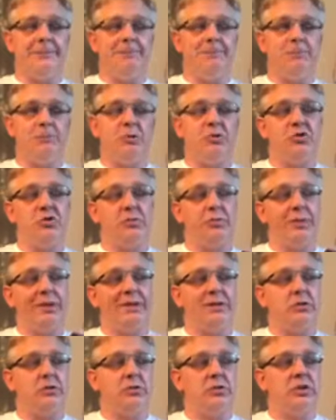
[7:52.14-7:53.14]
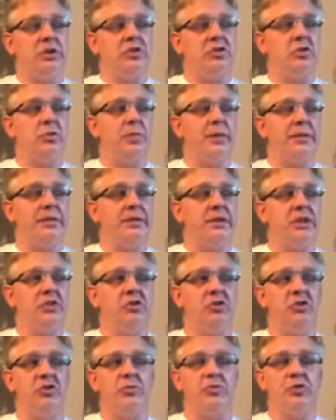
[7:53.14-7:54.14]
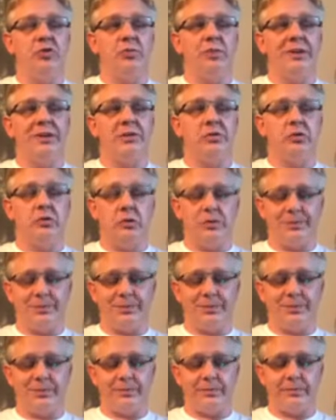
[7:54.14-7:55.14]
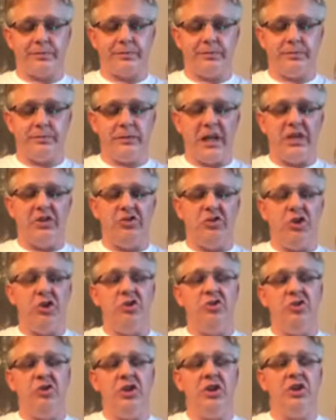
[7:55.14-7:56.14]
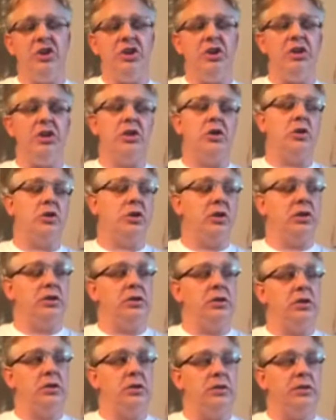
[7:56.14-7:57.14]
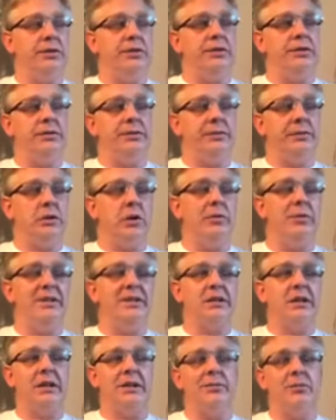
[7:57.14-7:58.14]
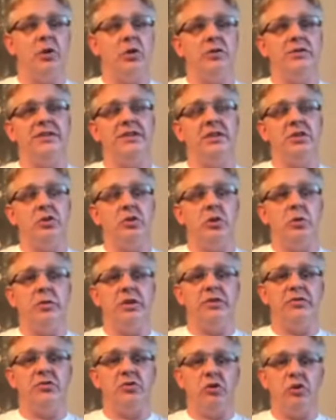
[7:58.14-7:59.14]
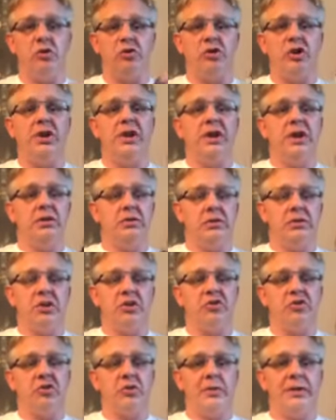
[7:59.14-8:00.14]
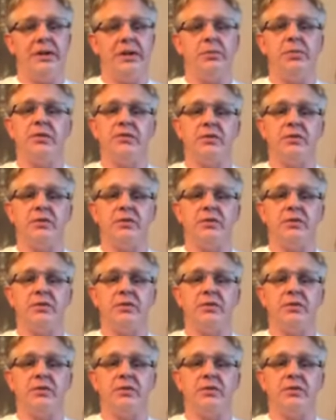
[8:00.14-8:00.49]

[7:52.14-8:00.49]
w przypadku, tylko pamiętajcie, że w przypadku dzieci i e, kobiet karmiących i kobiet w ciąży, to też trzeba najpierw